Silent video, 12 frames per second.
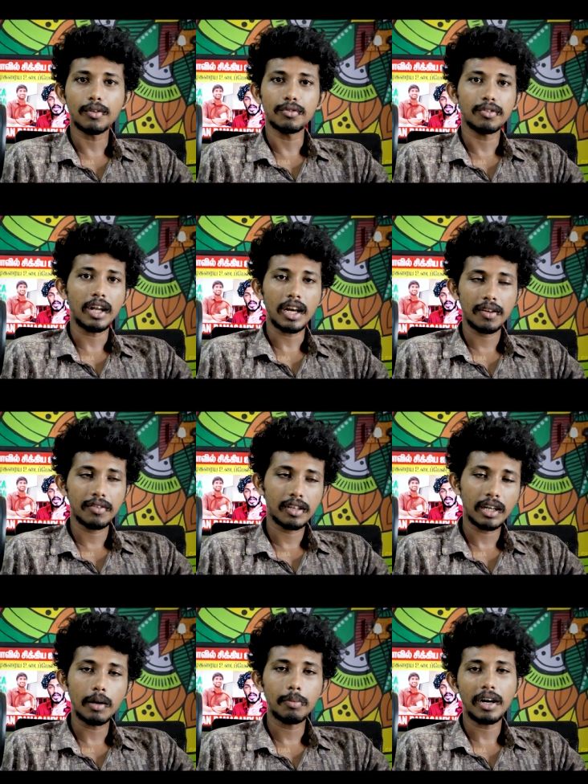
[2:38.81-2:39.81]
கொஞ்சம் நிறைய
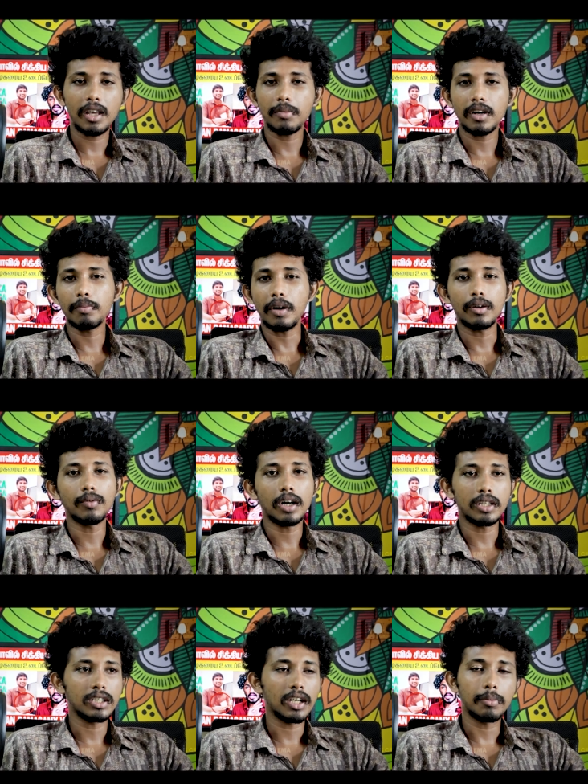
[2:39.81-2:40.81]
விஷயங்கள் பழைய மாதிரி
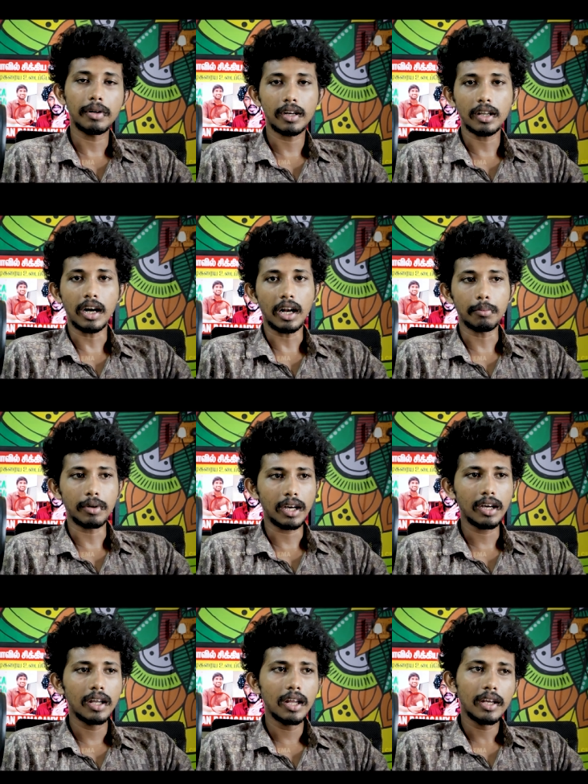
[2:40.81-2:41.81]
பண்ணுவார் அப்படின்றத நான்
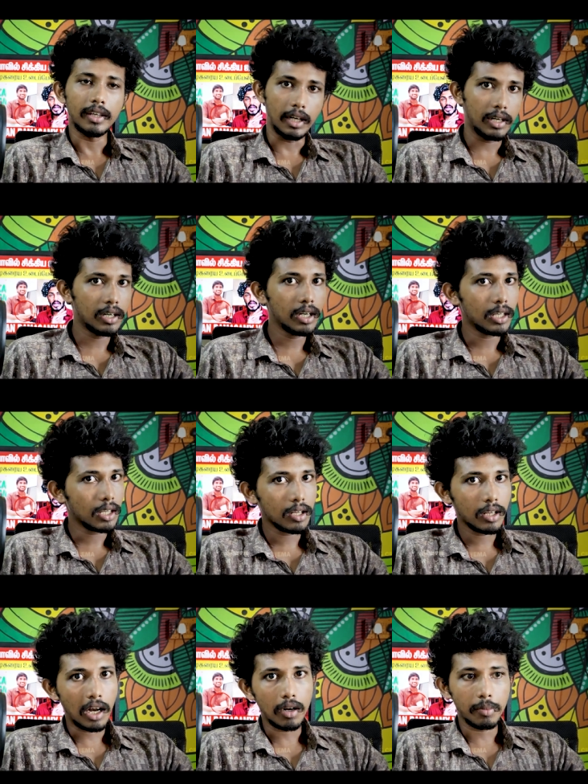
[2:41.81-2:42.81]
நம்புகிறேன் என்ன
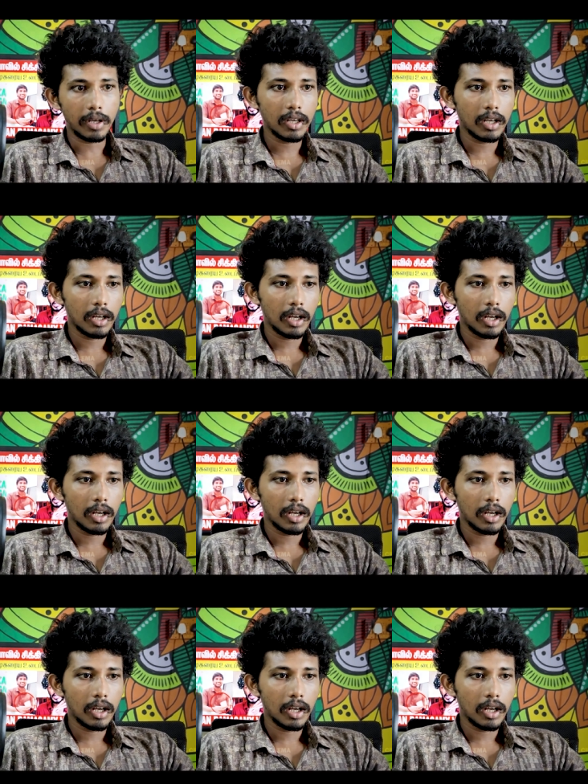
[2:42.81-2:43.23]
இருந்தாலுமே